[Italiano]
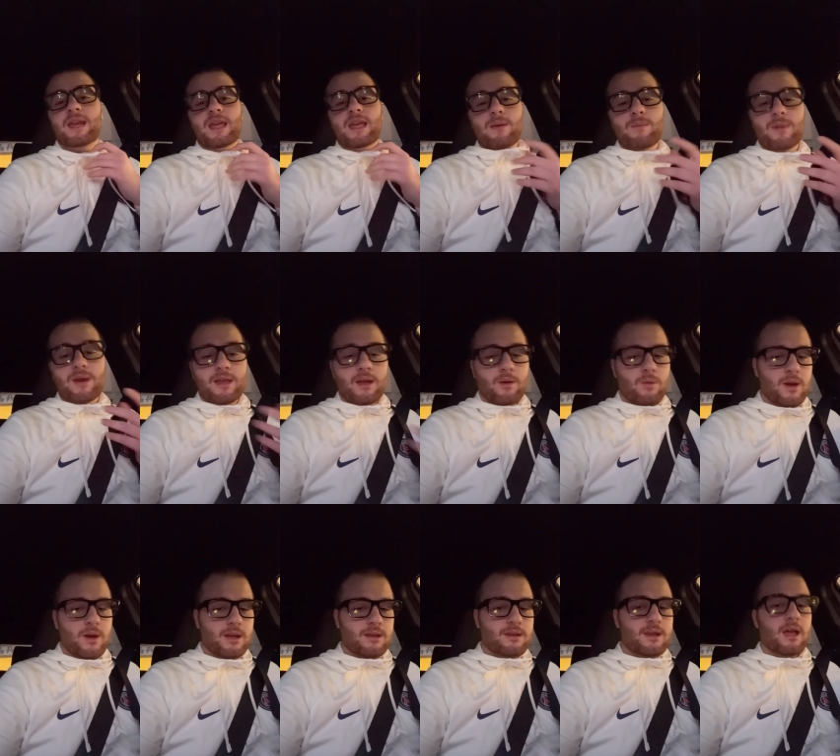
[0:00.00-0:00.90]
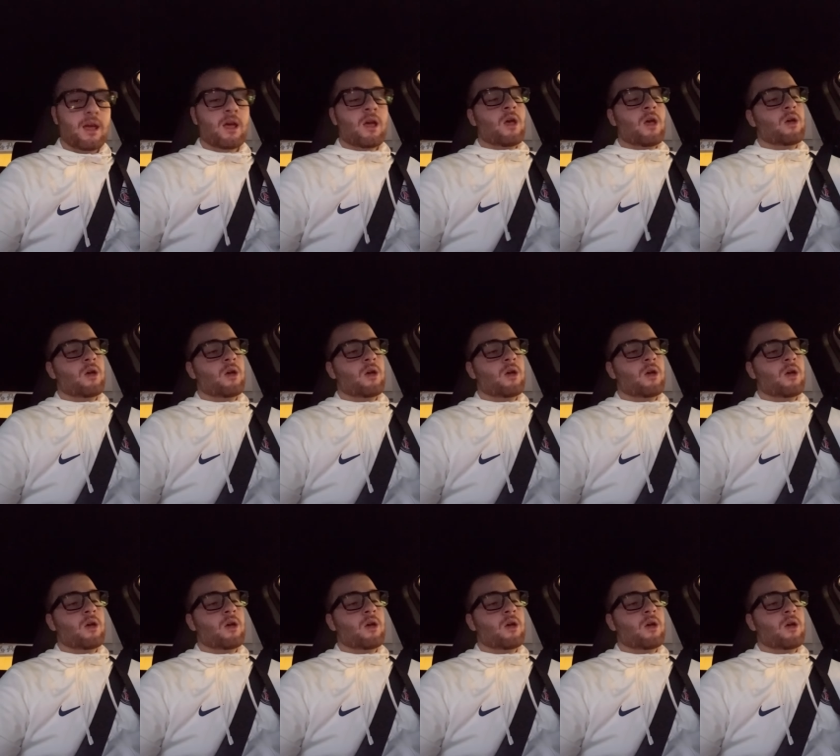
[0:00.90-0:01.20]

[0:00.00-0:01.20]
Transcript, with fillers: ibride, quindi